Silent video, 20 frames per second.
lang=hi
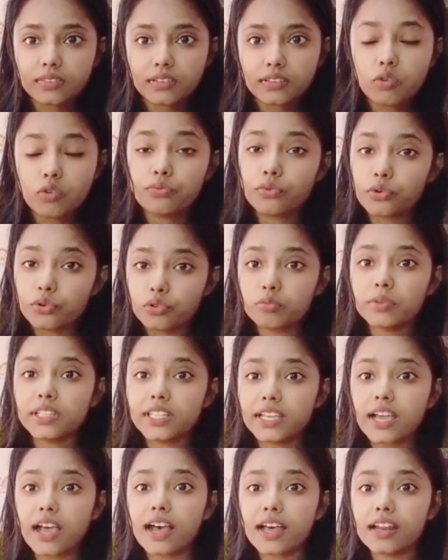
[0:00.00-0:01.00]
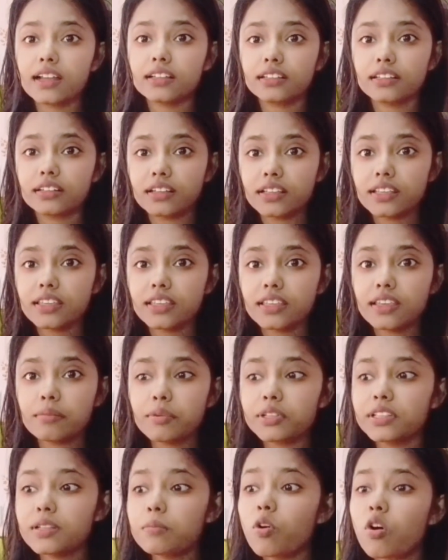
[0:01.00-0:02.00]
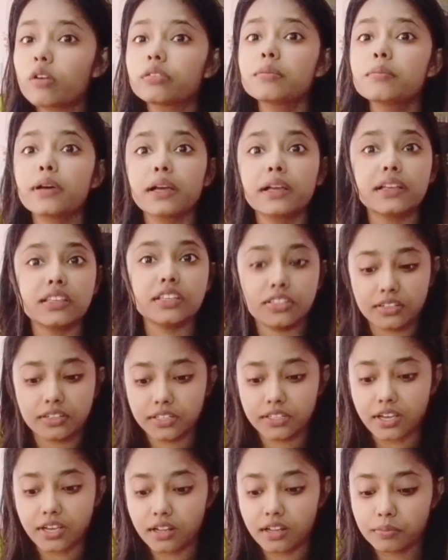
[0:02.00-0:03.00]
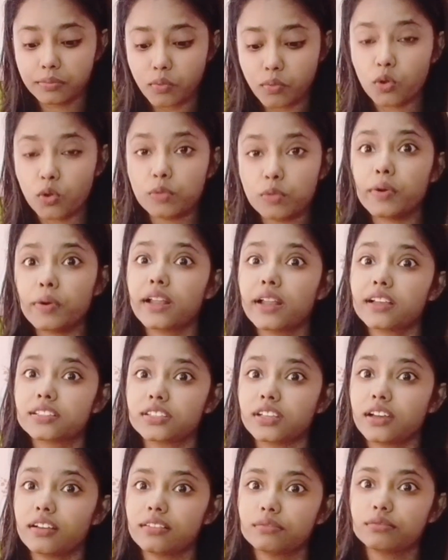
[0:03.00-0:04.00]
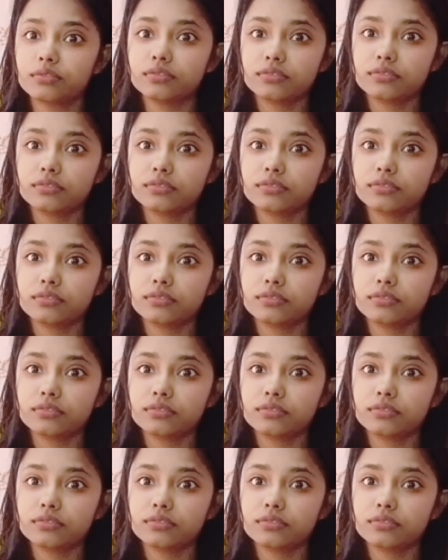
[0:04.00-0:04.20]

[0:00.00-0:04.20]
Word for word: और फोटो में दिखा रहा था ना ये मतलब कॉफ़ी मग की तरह दिखा रहा था बहुत बड़ा सा